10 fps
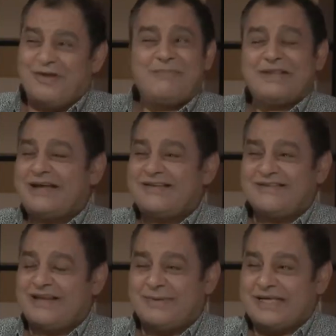في البدء
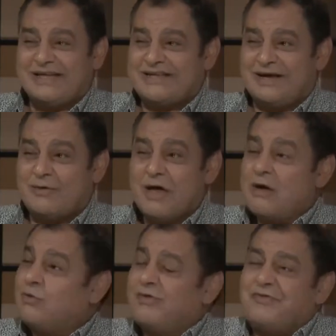الذي لا بداءة له
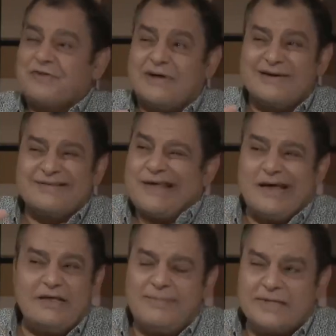وافترض
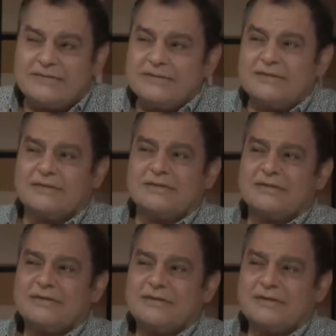أي بدء
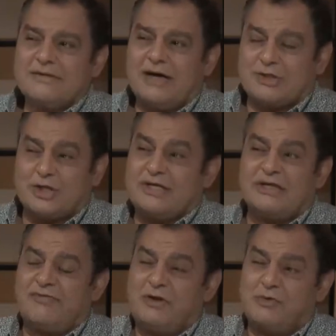عشان
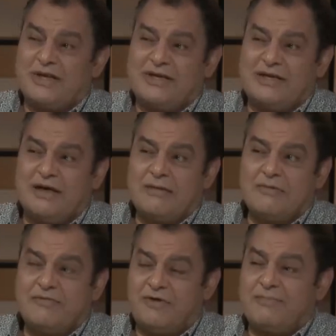كده في اليونانية
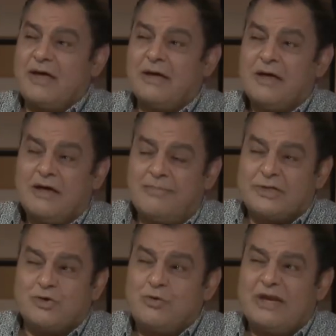في
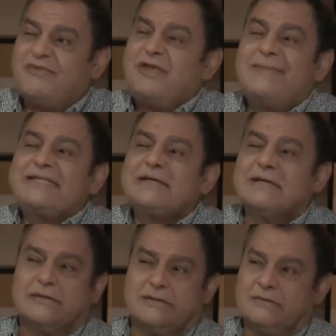مجهولة في بدء
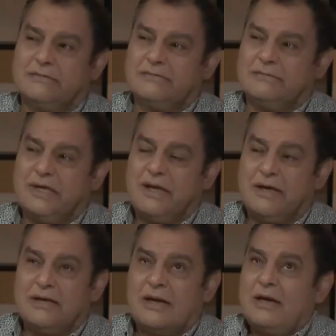
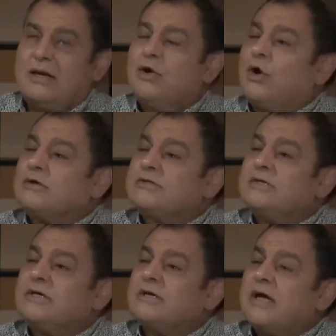
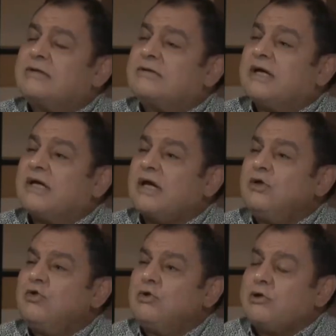ليعطيك
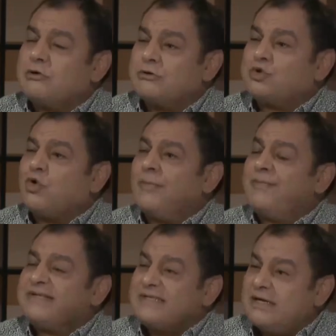التخيل للرجوع
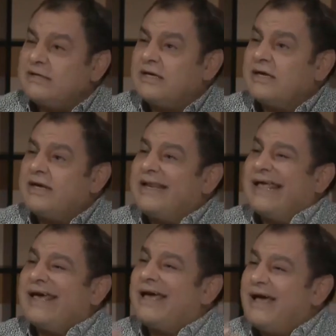بذهنك
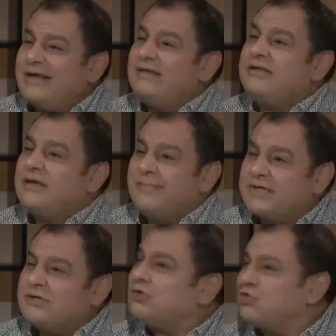إلى أي
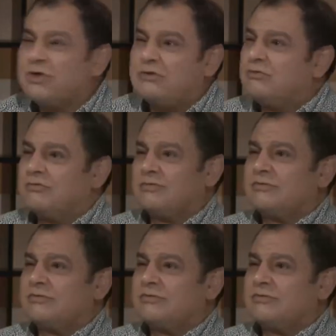بدء تريده